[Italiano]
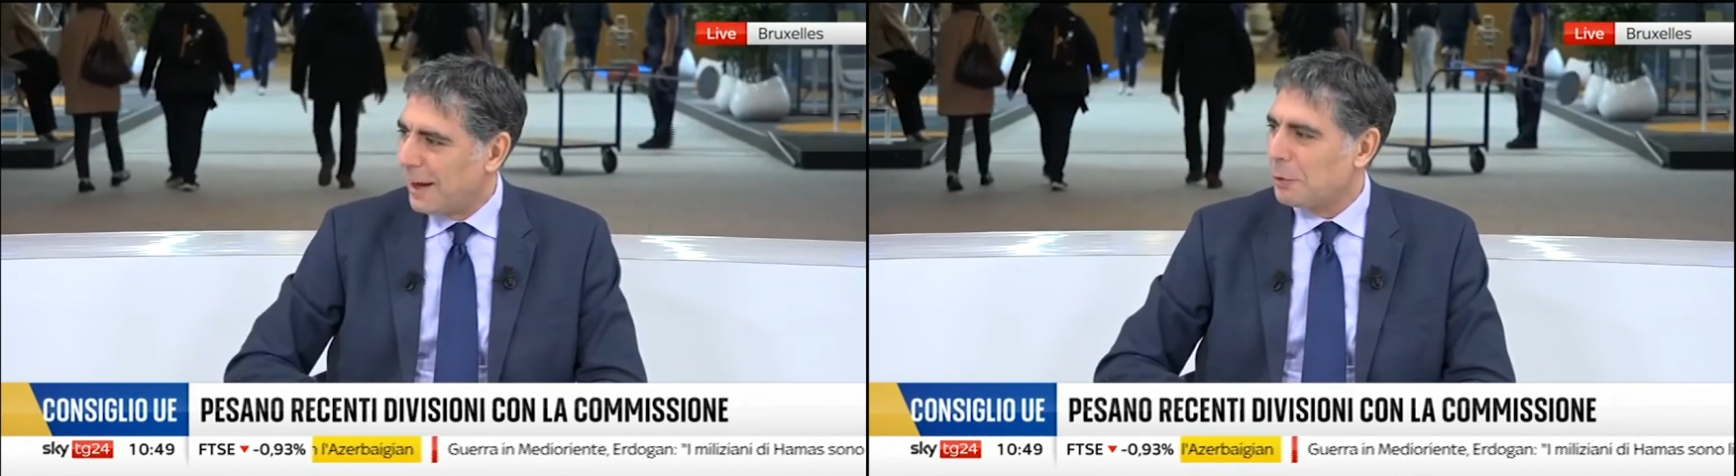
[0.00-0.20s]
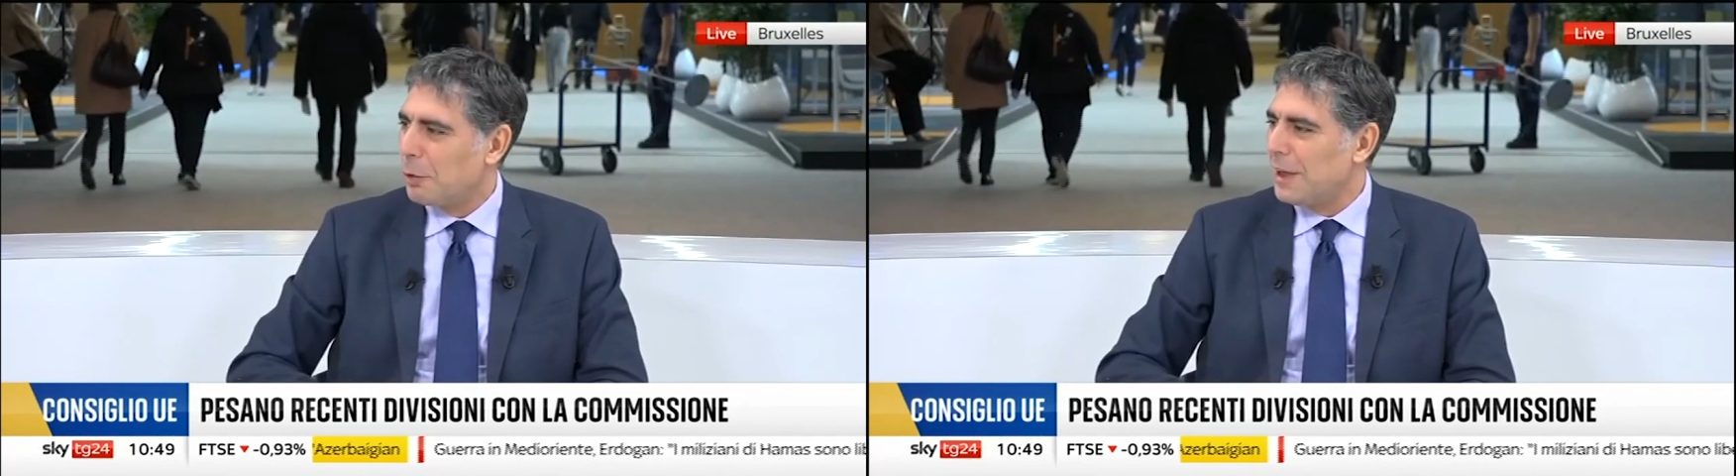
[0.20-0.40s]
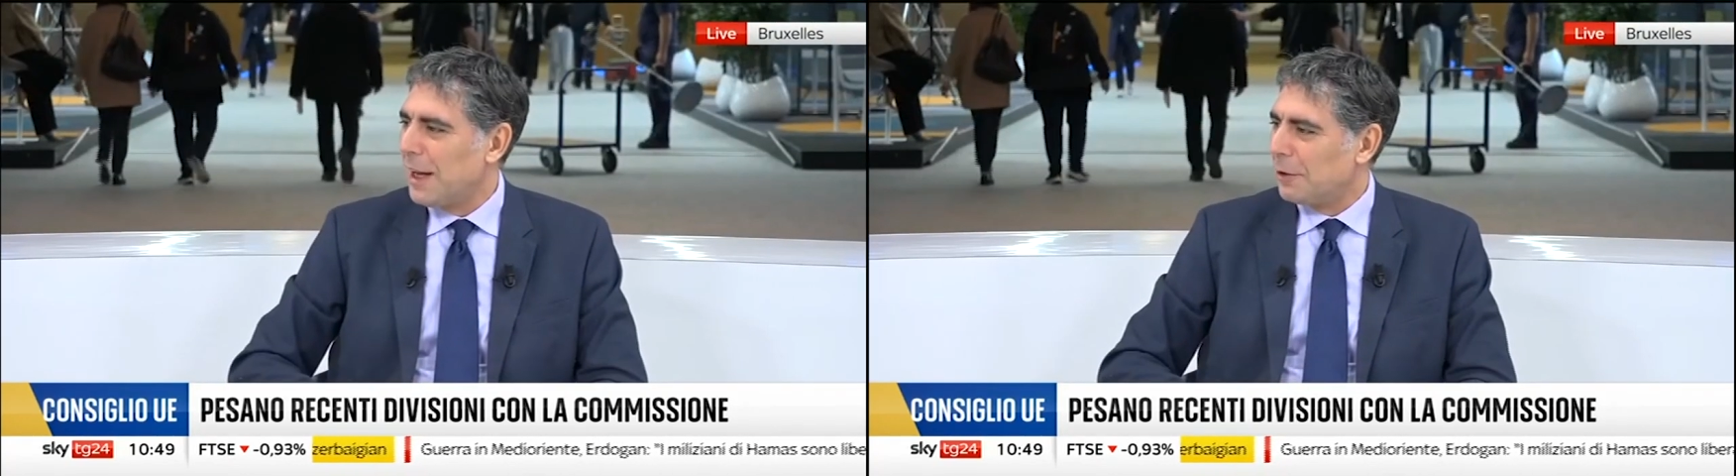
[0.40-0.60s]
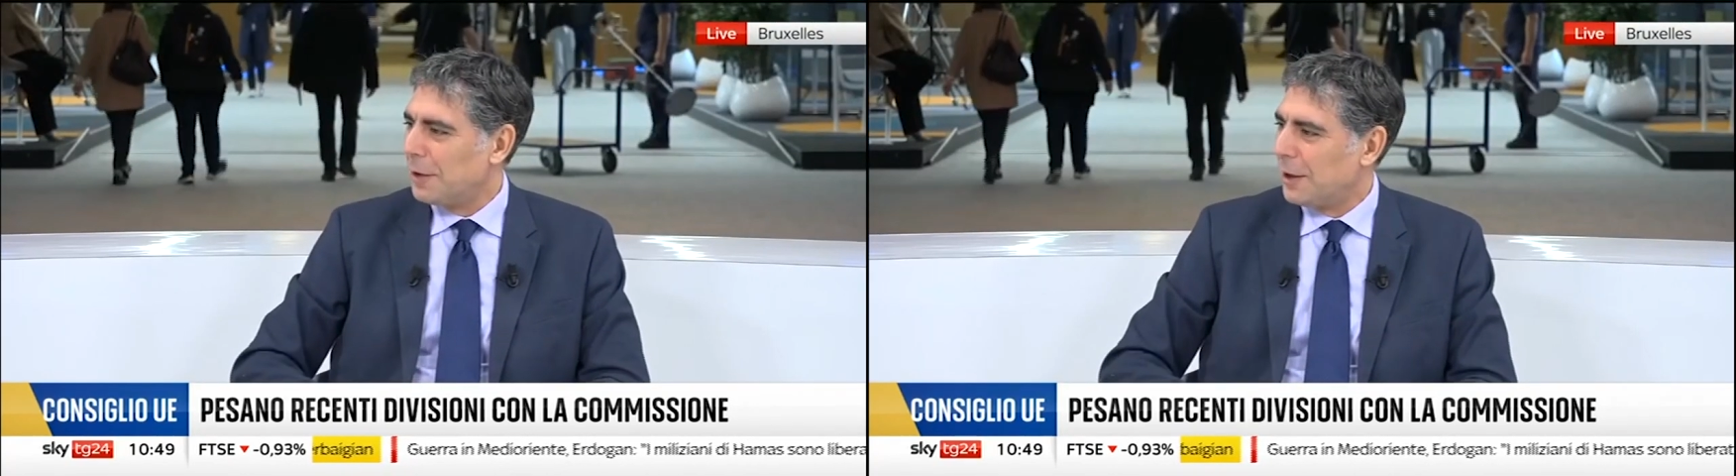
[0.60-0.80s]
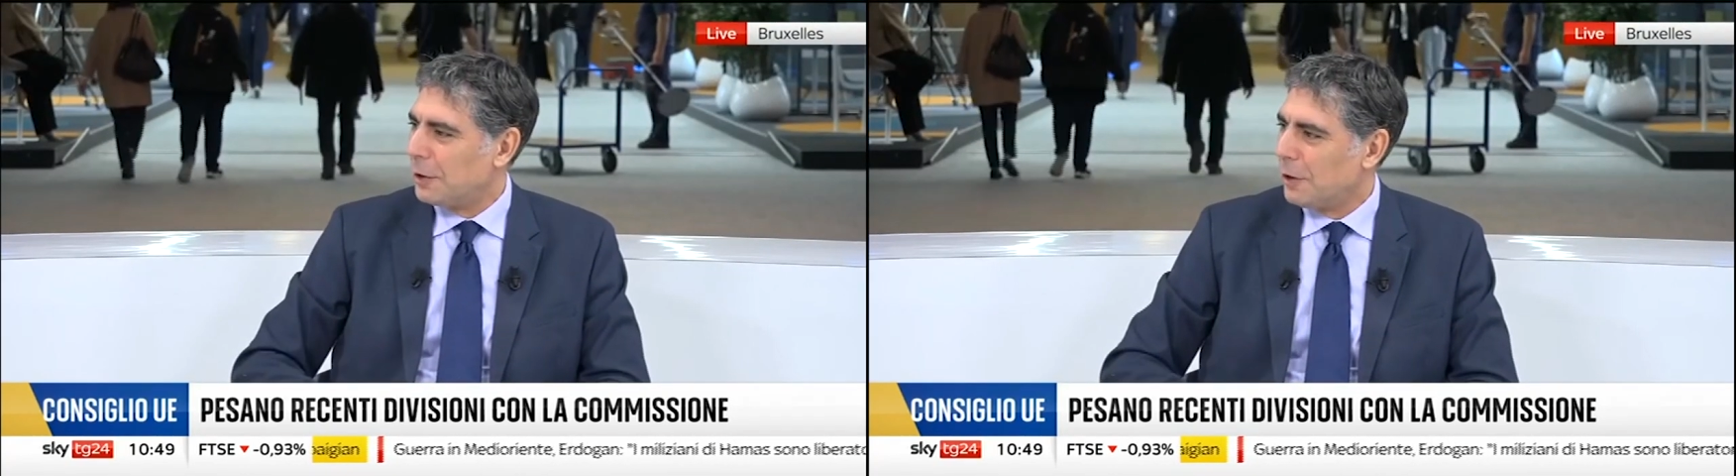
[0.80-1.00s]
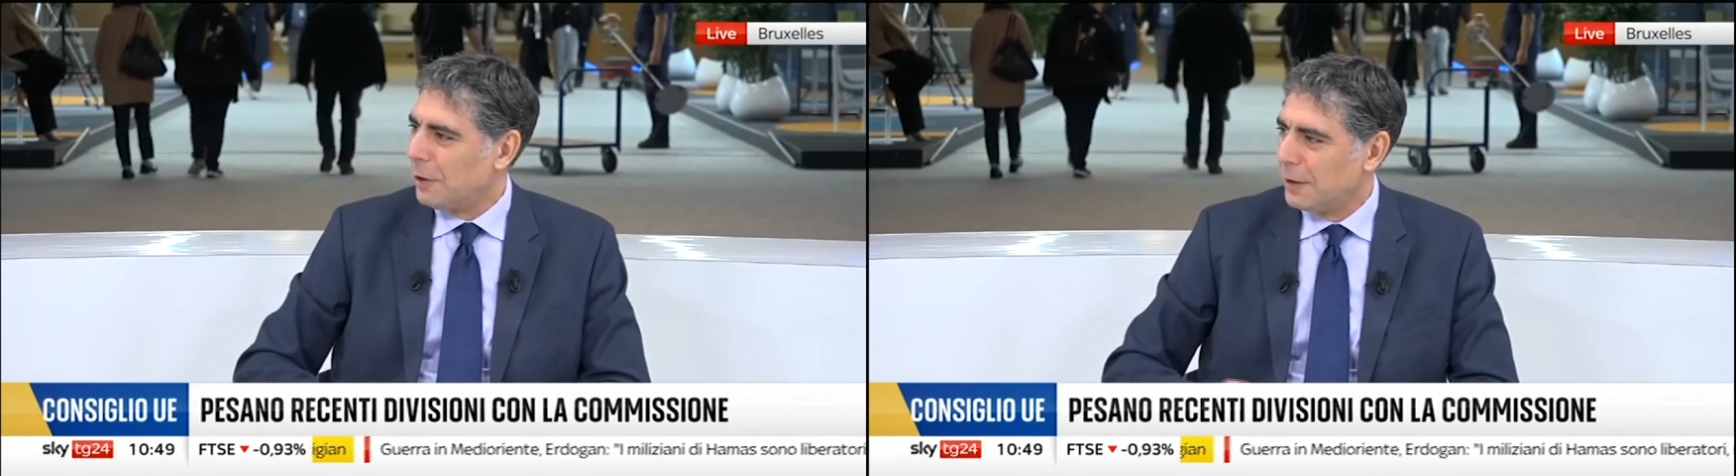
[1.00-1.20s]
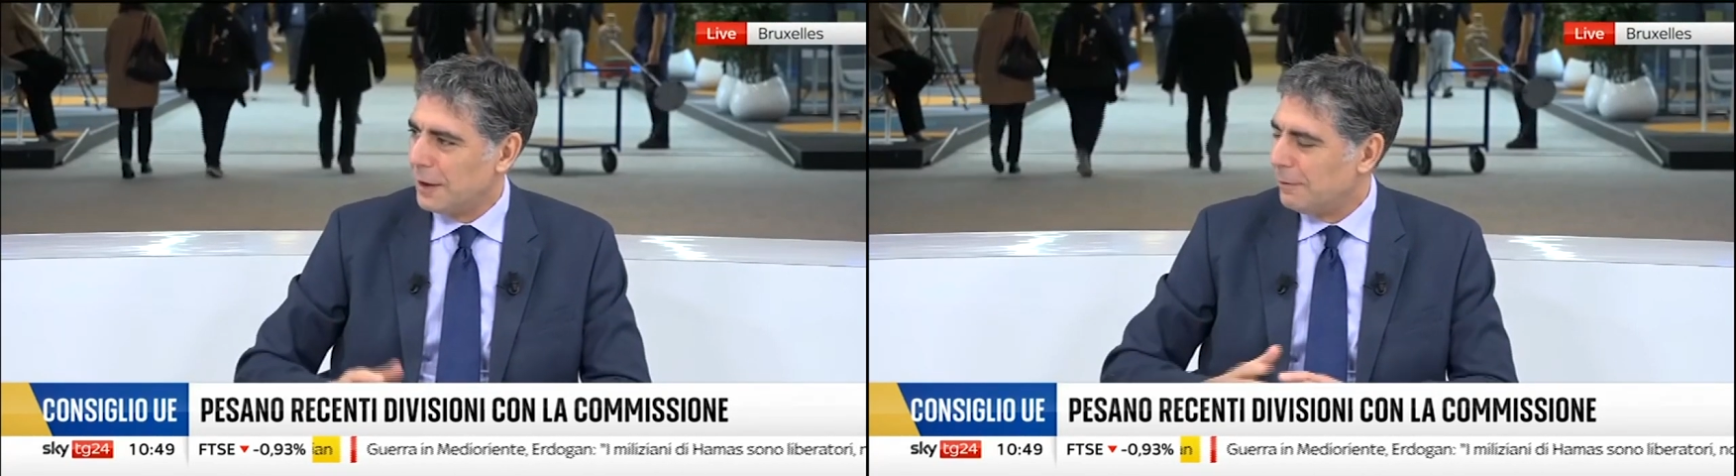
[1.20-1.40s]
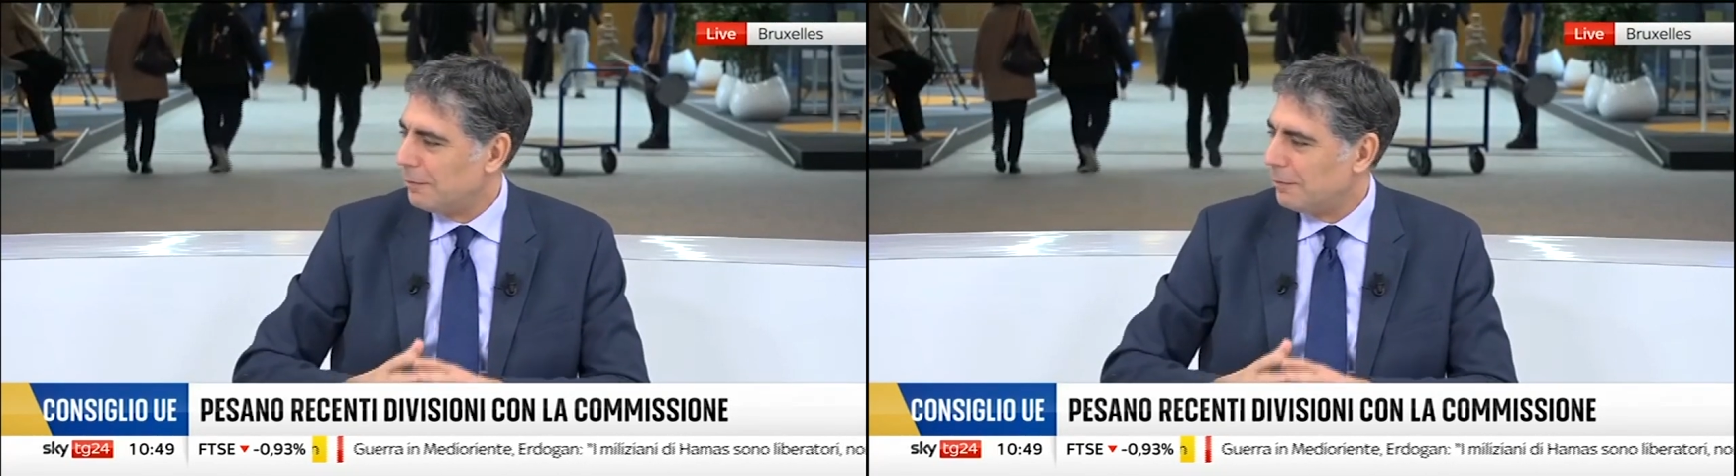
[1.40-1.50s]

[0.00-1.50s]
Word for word: alcuni sì. l'hanno detto